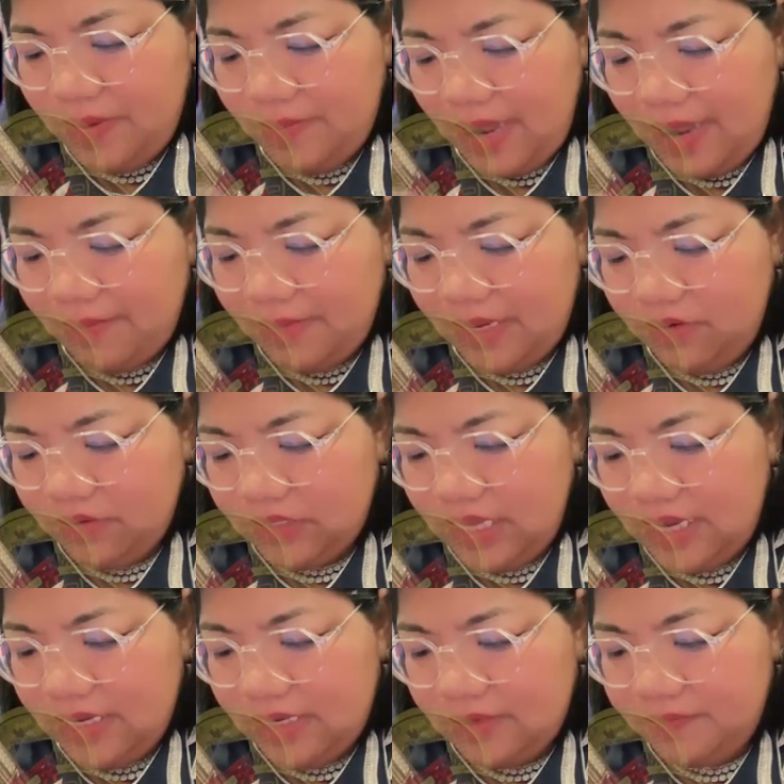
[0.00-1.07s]
bị bạn mấy lụt
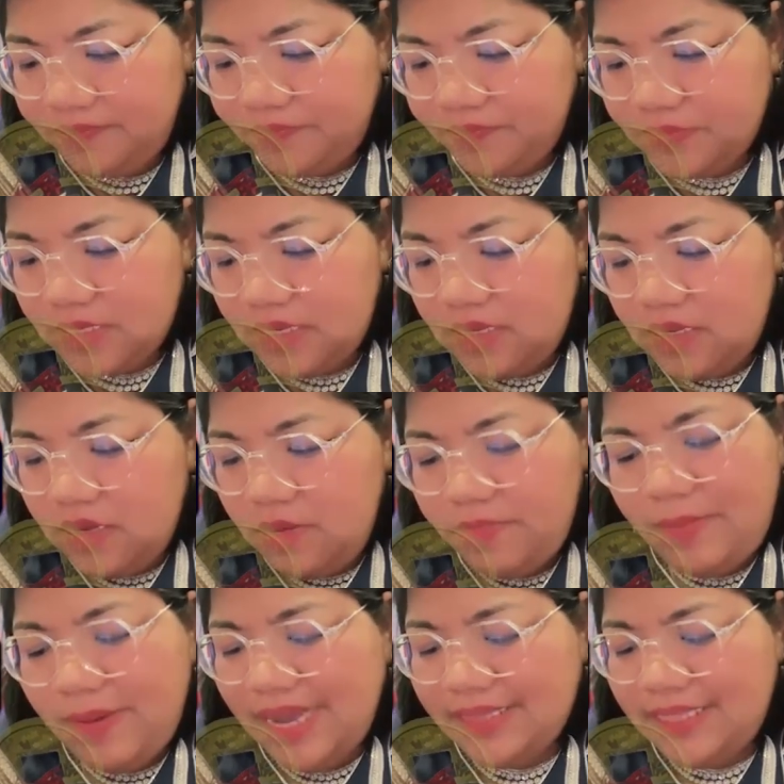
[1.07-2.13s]
ta
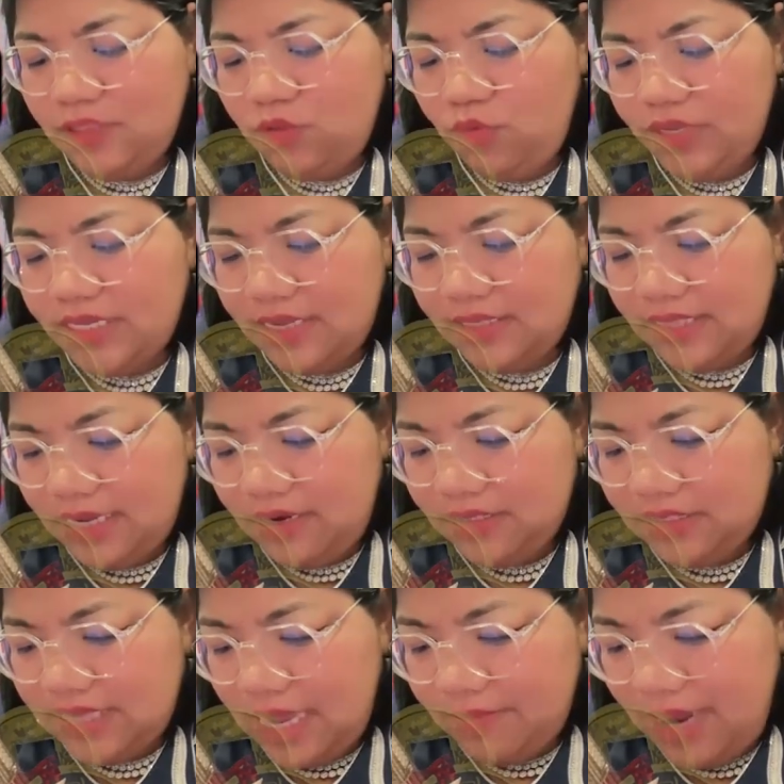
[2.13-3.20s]
và bạn tích tôi trái tại
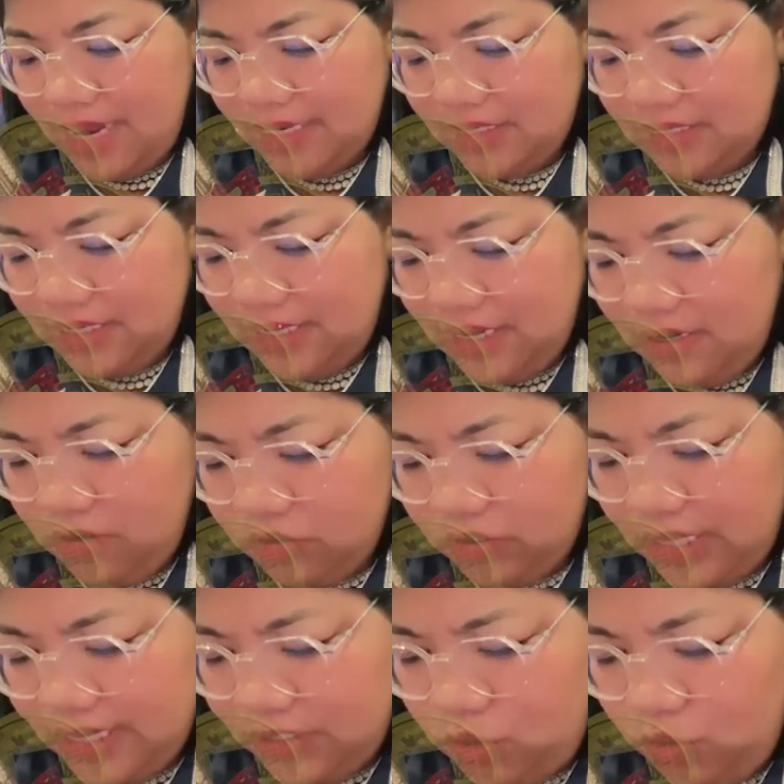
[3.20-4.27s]
đó sẻ bàn trái nấy
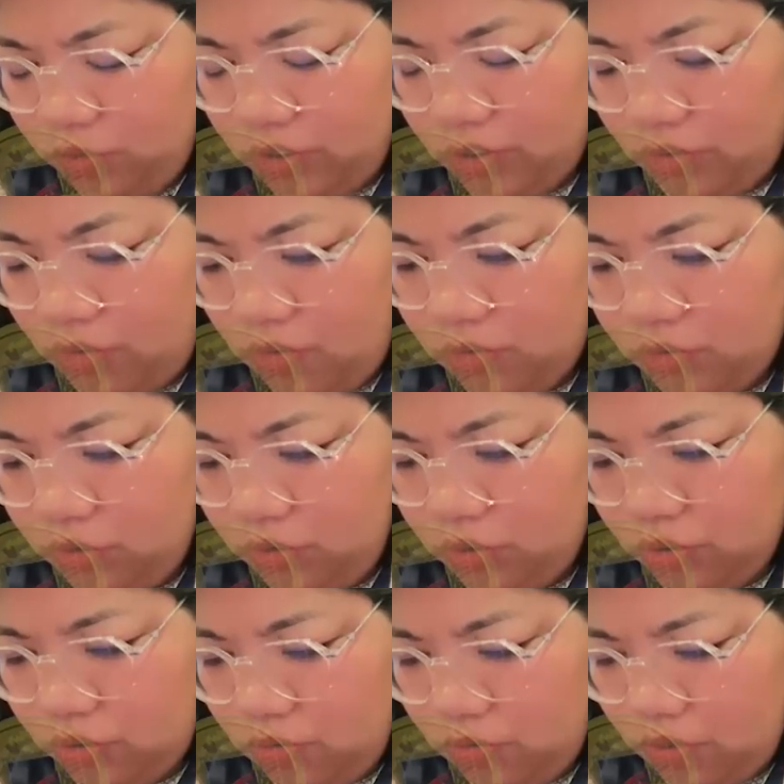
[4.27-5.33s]
lụt ta chút đường rung chút
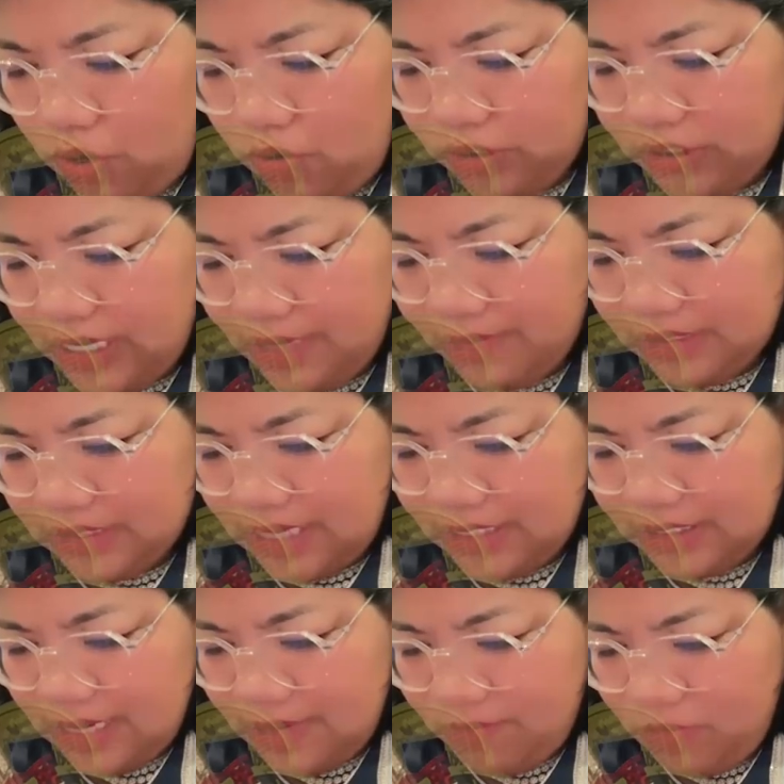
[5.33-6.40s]
đường rung là ô trái mà
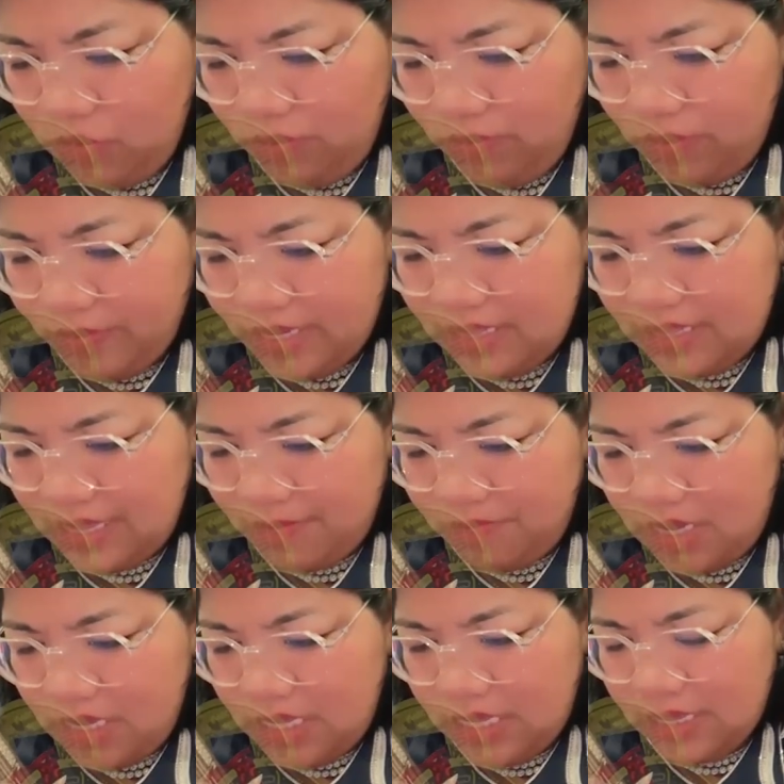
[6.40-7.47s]
xanh sang buôn mà bị pha
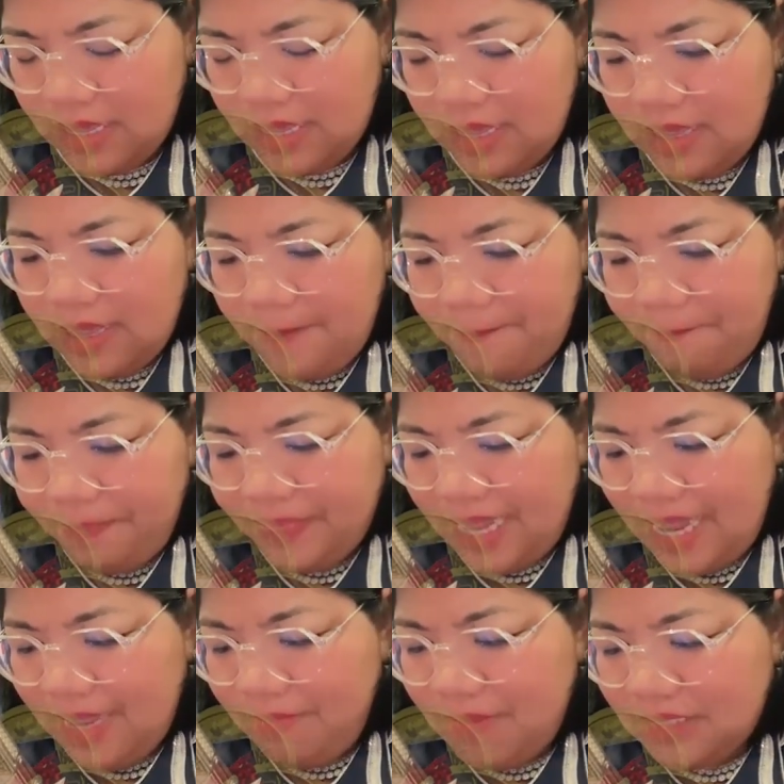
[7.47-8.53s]
bầy
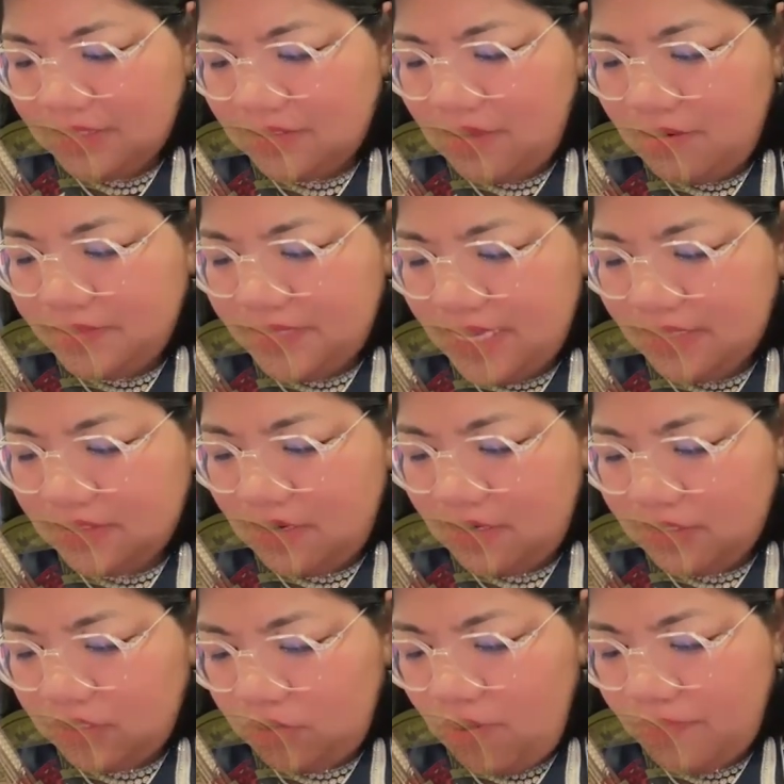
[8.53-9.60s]
can ban so te
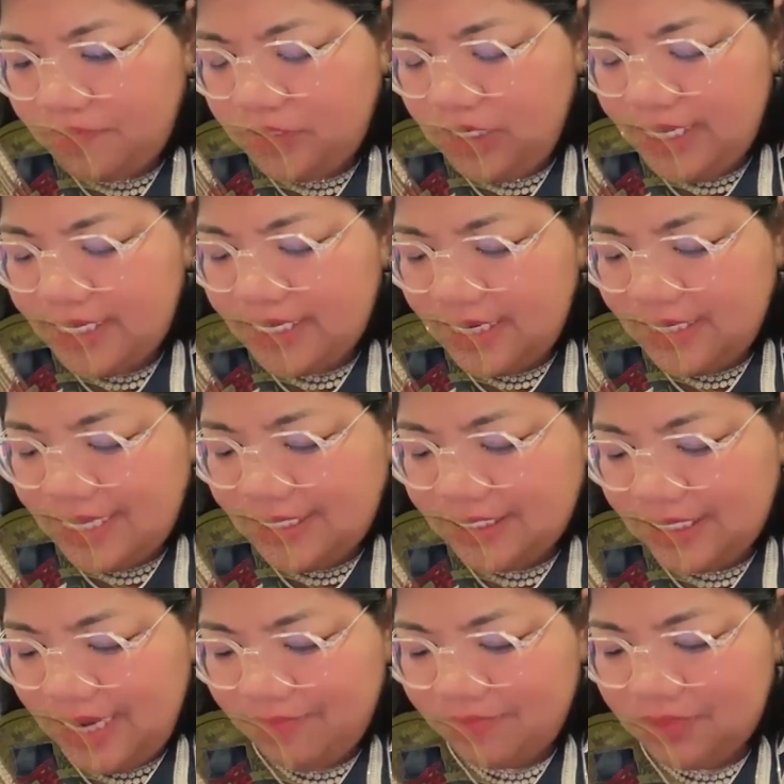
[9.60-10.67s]
so trộp chưa lấy trái đặt
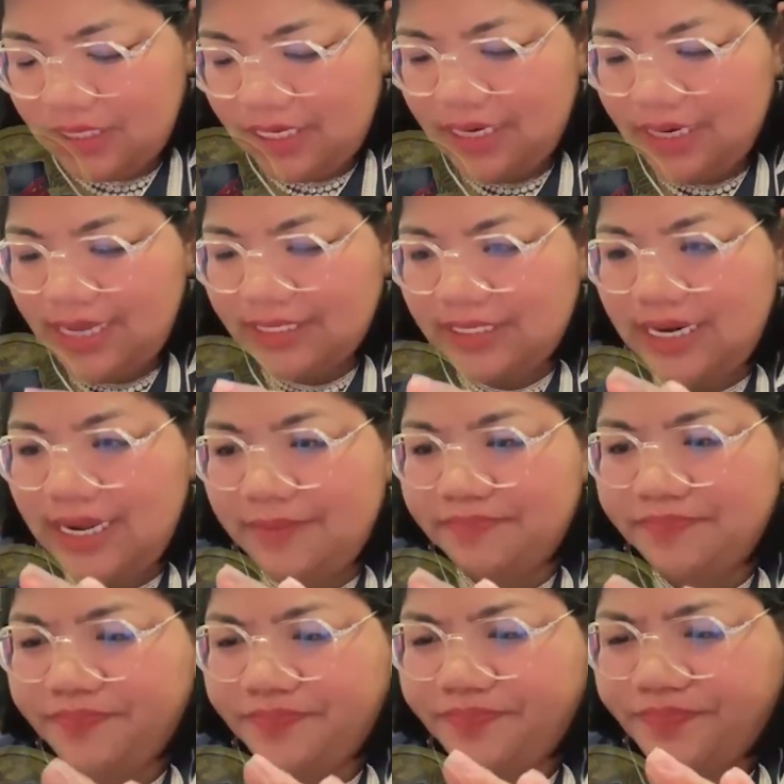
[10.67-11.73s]
cho nằm trái nấy đặt cho
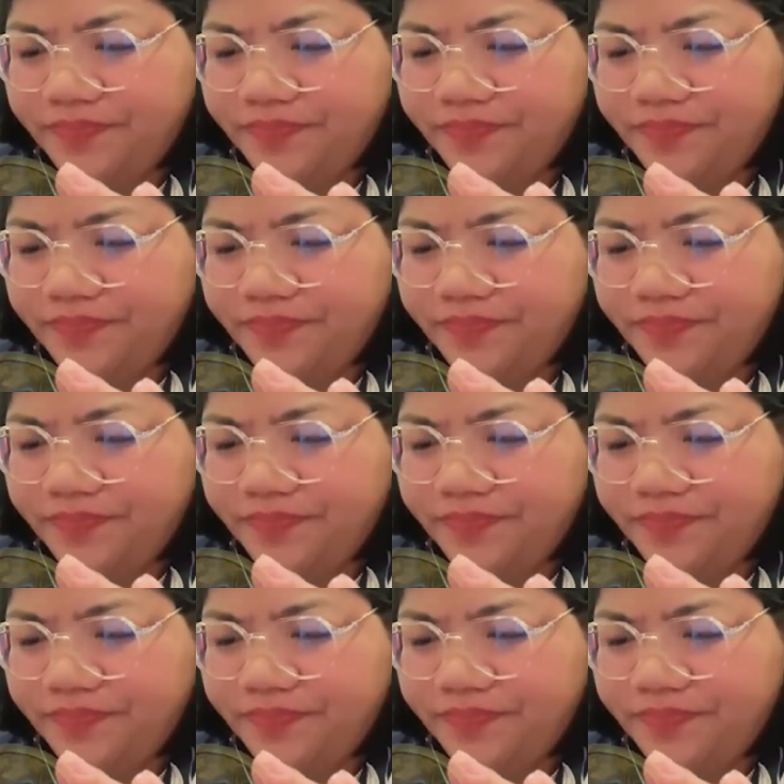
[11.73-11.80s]
nằm